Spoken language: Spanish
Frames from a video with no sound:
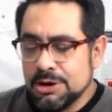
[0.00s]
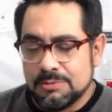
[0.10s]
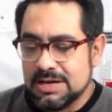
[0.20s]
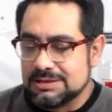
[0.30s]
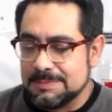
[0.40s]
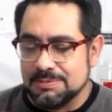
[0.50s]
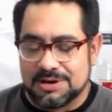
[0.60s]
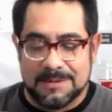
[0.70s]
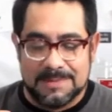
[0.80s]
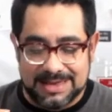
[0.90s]
Lo cual está
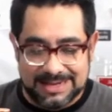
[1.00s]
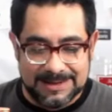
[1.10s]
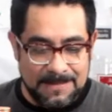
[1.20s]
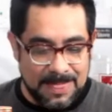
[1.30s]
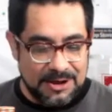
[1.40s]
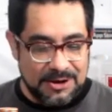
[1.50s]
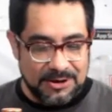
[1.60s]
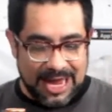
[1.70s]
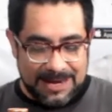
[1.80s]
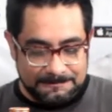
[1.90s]
poca madre.
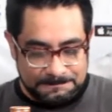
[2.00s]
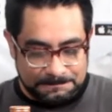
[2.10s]
Ok.